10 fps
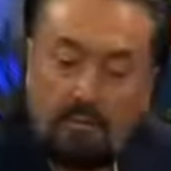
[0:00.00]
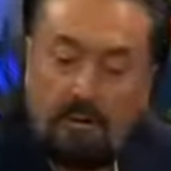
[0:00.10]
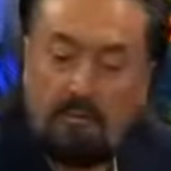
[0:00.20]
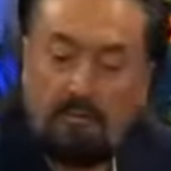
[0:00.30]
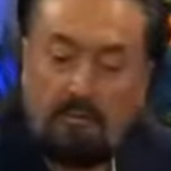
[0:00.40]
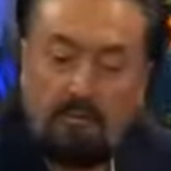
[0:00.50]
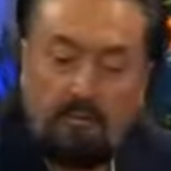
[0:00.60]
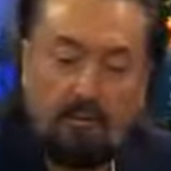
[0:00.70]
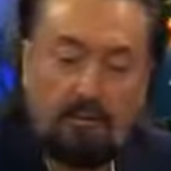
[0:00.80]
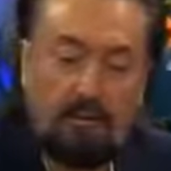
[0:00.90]
Güzel bir
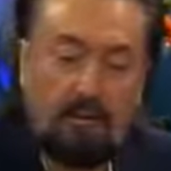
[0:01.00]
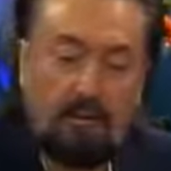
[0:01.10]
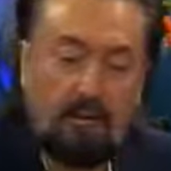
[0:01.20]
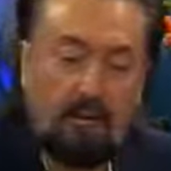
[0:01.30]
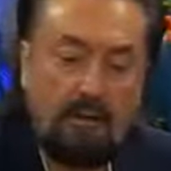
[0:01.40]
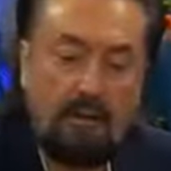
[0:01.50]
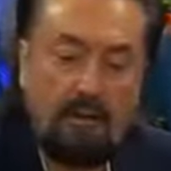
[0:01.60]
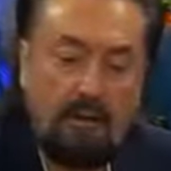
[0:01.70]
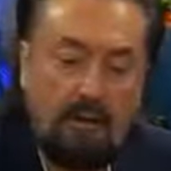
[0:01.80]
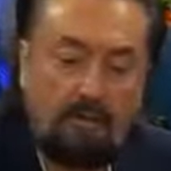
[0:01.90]
tavır gösterterek
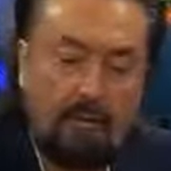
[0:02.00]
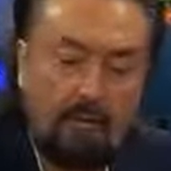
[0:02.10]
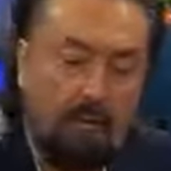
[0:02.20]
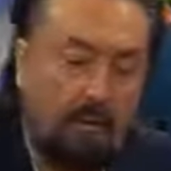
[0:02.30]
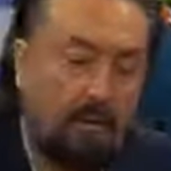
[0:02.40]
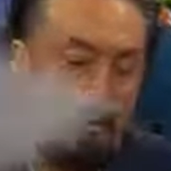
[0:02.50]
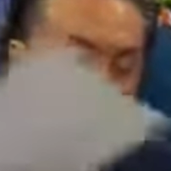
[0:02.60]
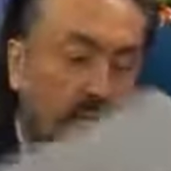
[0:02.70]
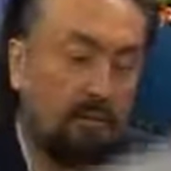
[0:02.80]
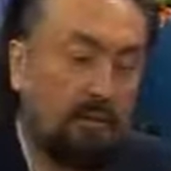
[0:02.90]
hep
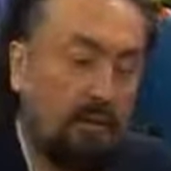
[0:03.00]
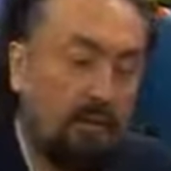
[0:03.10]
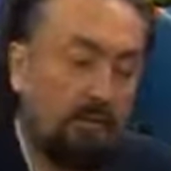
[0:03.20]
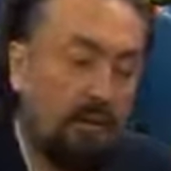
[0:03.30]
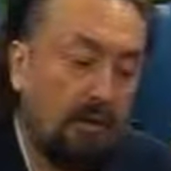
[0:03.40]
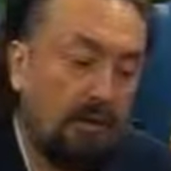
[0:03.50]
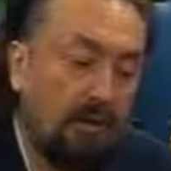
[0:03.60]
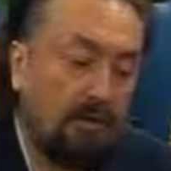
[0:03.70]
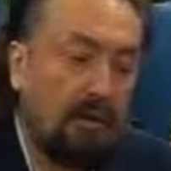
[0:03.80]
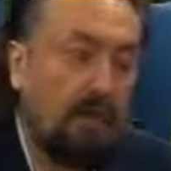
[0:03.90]
Kur'an'ın
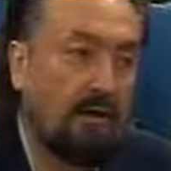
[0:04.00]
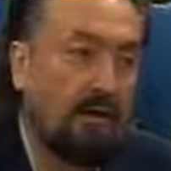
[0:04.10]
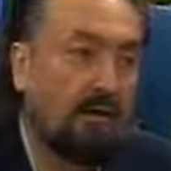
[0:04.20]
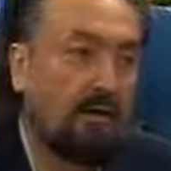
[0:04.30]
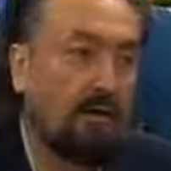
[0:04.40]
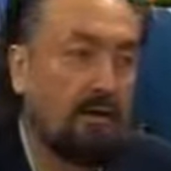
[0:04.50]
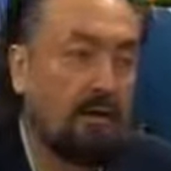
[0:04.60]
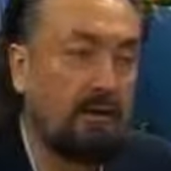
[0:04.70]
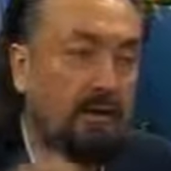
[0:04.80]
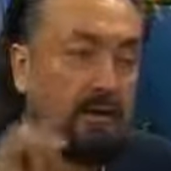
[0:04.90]
birleştirici ayetlerine,
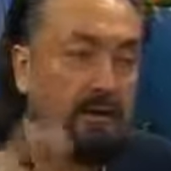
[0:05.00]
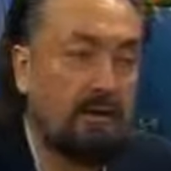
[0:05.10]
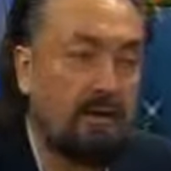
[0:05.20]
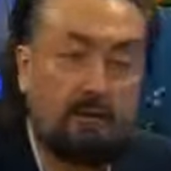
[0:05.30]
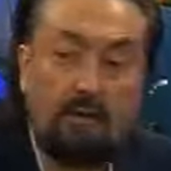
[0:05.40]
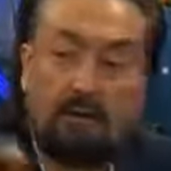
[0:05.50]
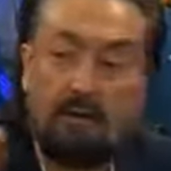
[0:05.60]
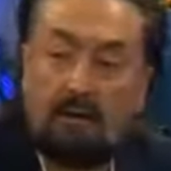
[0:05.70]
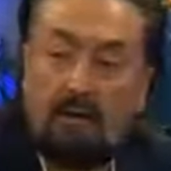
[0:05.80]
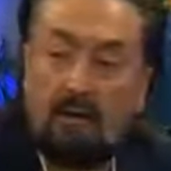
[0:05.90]
İttihat-ı İslam'la
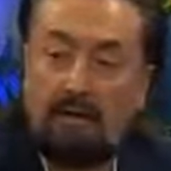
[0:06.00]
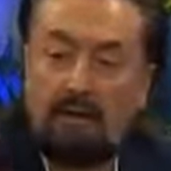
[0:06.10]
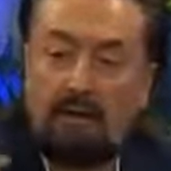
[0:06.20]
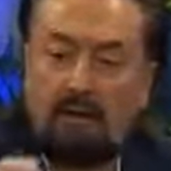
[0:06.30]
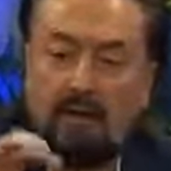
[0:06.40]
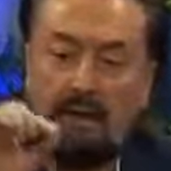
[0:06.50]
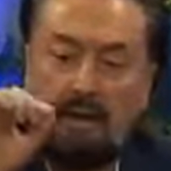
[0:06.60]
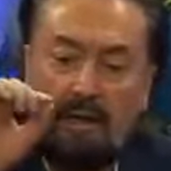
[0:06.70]
ilgili ayetleri.